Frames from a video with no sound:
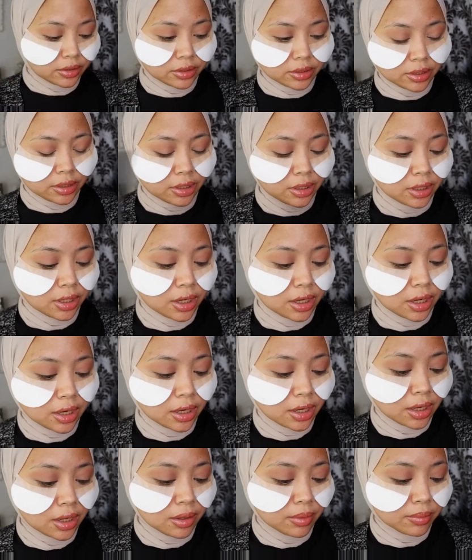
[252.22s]
jadi ini
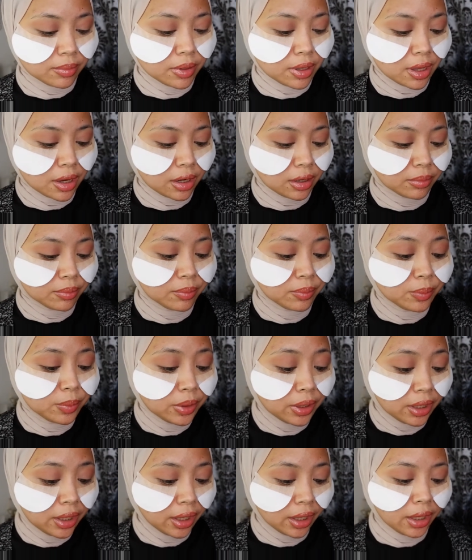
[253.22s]
biar
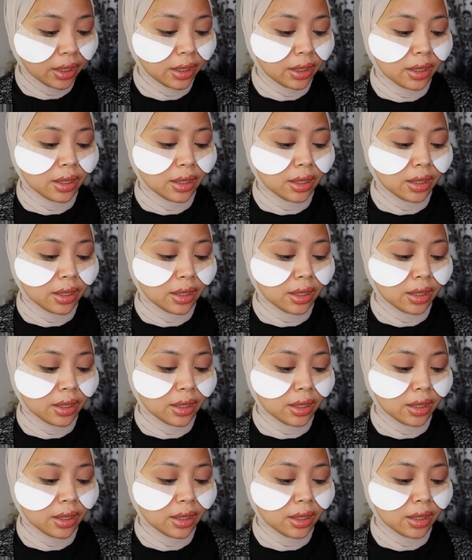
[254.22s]
lebih